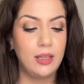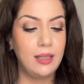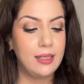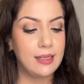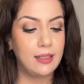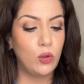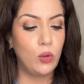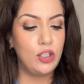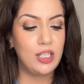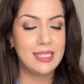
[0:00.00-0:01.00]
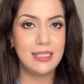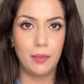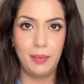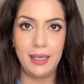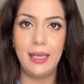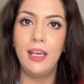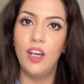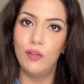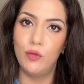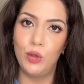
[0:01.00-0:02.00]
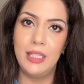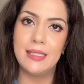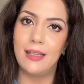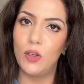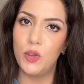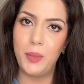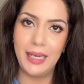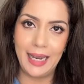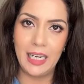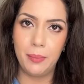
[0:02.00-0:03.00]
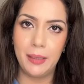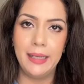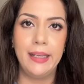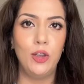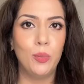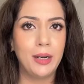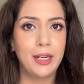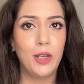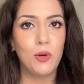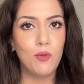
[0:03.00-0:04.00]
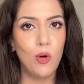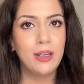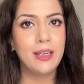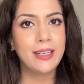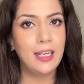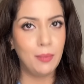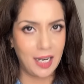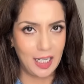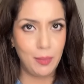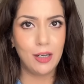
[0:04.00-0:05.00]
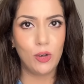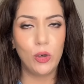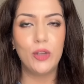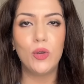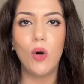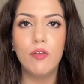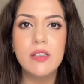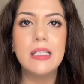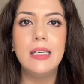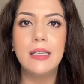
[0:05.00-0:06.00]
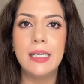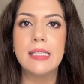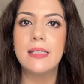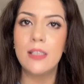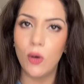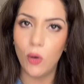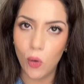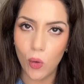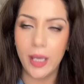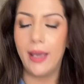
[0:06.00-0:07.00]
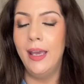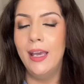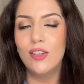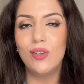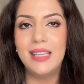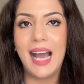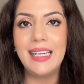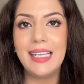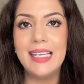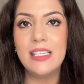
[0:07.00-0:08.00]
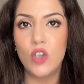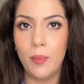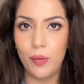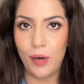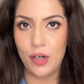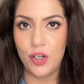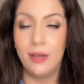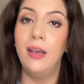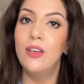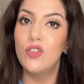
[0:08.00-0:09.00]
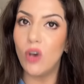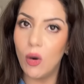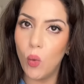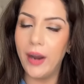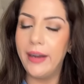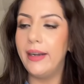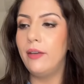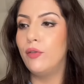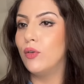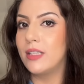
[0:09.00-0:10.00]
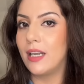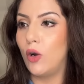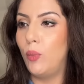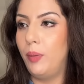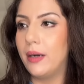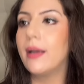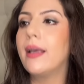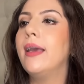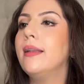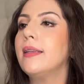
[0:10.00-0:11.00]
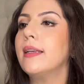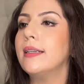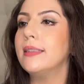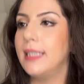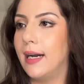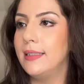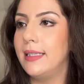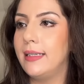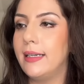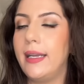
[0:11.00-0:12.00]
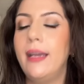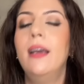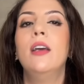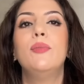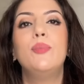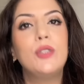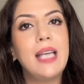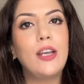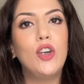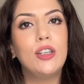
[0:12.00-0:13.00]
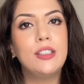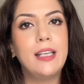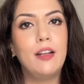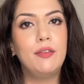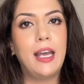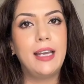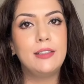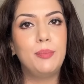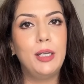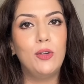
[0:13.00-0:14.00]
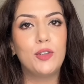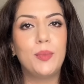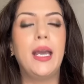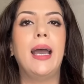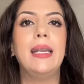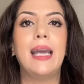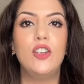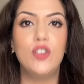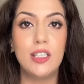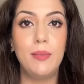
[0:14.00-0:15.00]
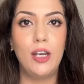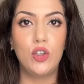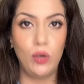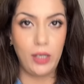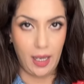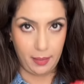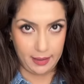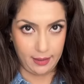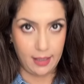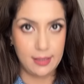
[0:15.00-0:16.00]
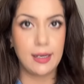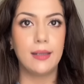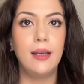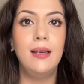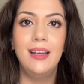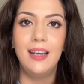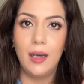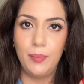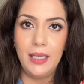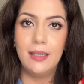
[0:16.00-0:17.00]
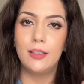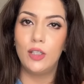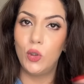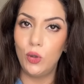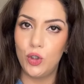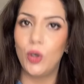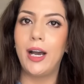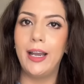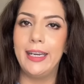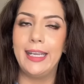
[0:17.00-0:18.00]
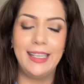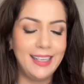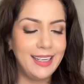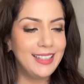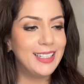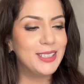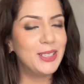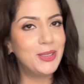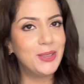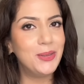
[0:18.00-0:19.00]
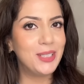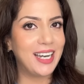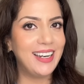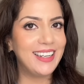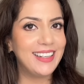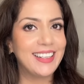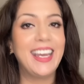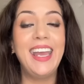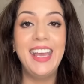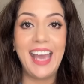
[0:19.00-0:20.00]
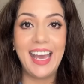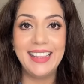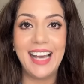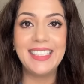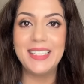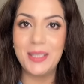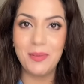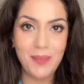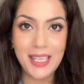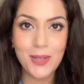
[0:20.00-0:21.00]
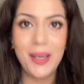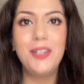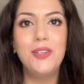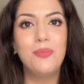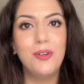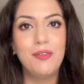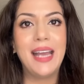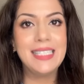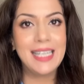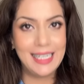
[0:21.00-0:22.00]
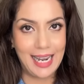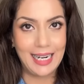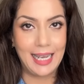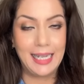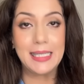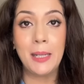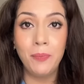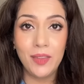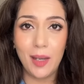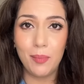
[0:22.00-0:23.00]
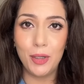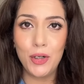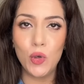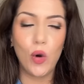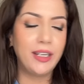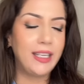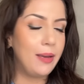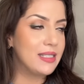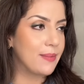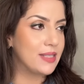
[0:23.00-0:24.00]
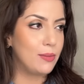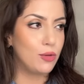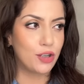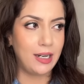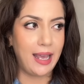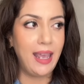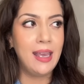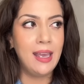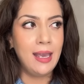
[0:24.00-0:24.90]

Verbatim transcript: जितना ज्यादा कोई चीज दबेगी उतनी ज्यादा उस पर लाइने पड़ेंगी दुपट्टे को फोल्ड करके अलमारी में रखोगे तो ऑब्वियसली क्रीजेस होंगे सो दैट इज कंप्रेशन सो अवॉइड इट फोन जरा ऊपर रखें जरा ध्यान से करें स्टैक योर सेल्फ नाइस पिलोज बिहाइंड एंड जस्ट मेक श्योर कि आप इतना ज़्यादा अपनी गर्दन को झुकाएं नहीं गर्दन को उठा के रखें एंड दैट इज़ द बेस्ट वे टू प्रिवेंट नेकलाइंस नंबर टू और ये सबसे मुश्किल है